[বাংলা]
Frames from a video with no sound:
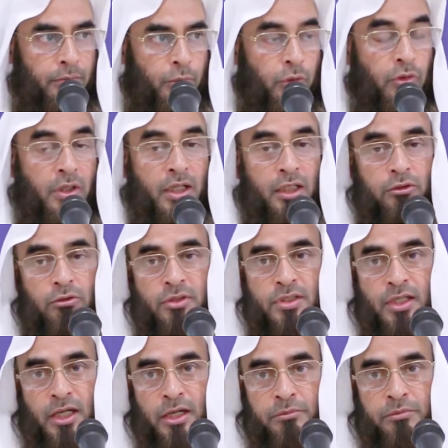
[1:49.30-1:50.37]
প্রখ্যাত
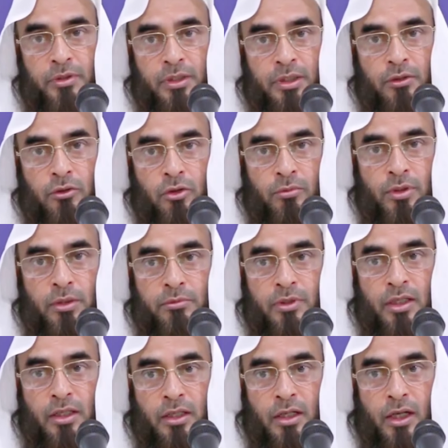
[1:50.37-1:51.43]
সাহাবি
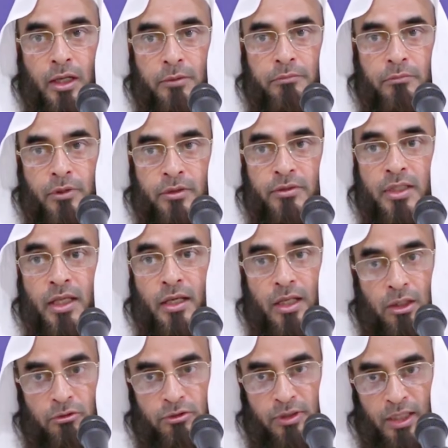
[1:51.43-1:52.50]
ওবাইবিনে কাব
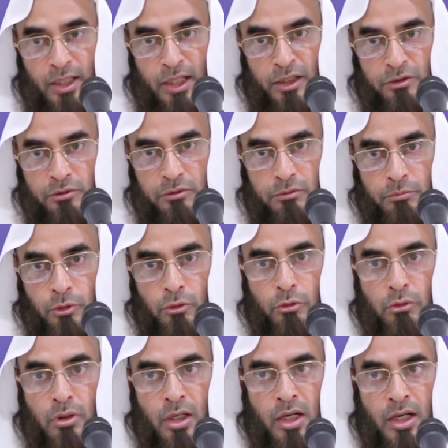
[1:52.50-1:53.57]
রাজিয়াল্লাহ বড়
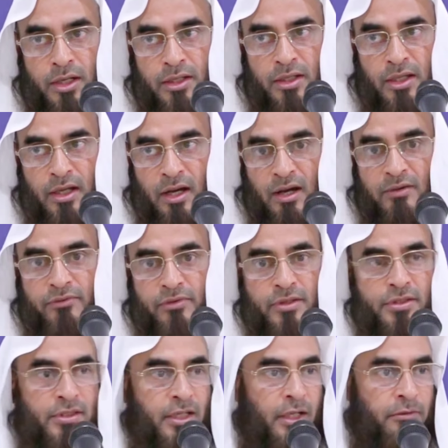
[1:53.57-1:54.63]
কারি হাফেজ
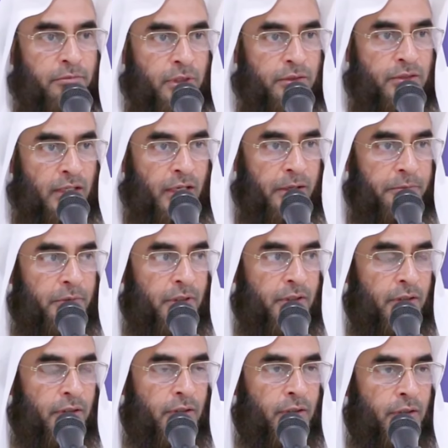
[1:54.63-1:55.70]
সাহাবে সাহাবি
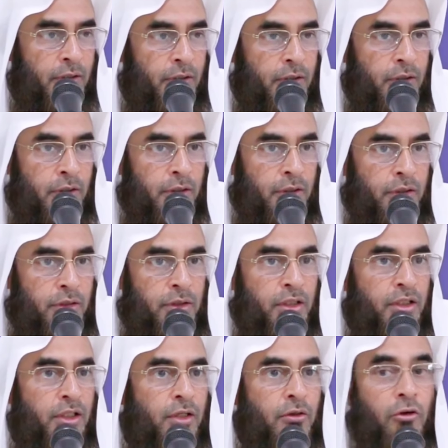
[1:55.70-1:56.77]

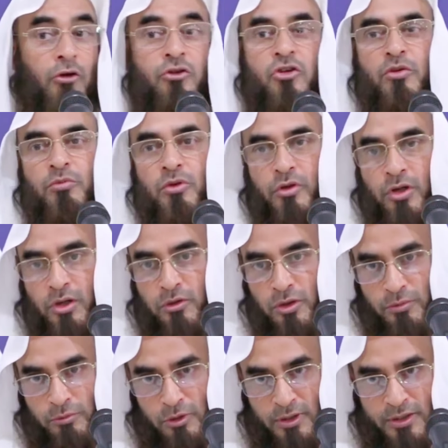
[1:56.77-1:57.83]
তিনি কসম করে
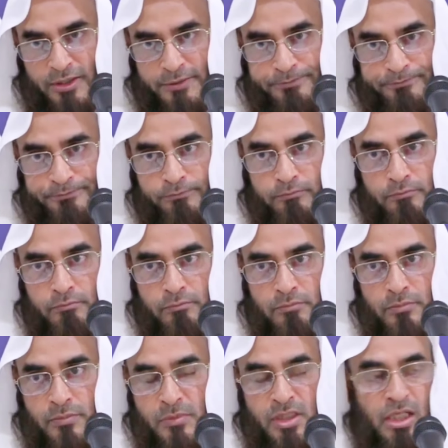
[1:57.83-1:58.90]
করে বলতেন
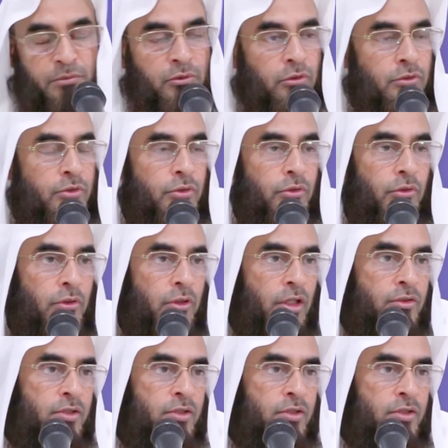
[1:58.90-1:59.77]
যে আমি রসুল্লাহ